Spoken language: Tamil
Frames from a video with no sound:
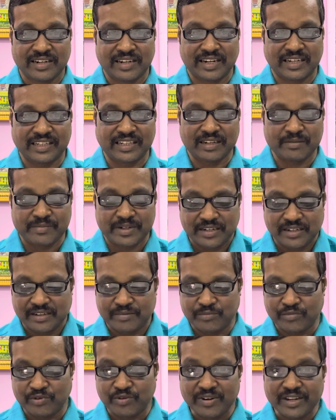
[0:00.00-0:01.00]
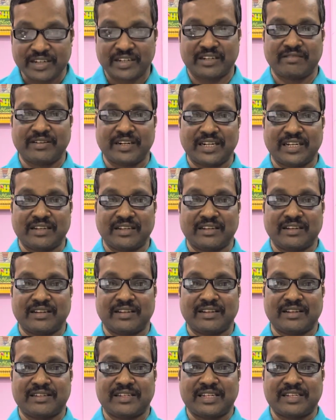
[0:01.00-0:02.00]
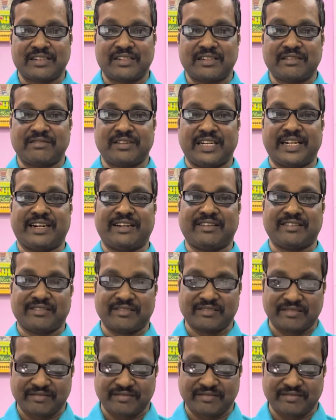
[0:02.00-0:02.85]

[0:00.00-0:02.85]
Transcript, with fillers: அதே மாதிரி மூளைக்கு வேலை செஸ் விளையாட்டு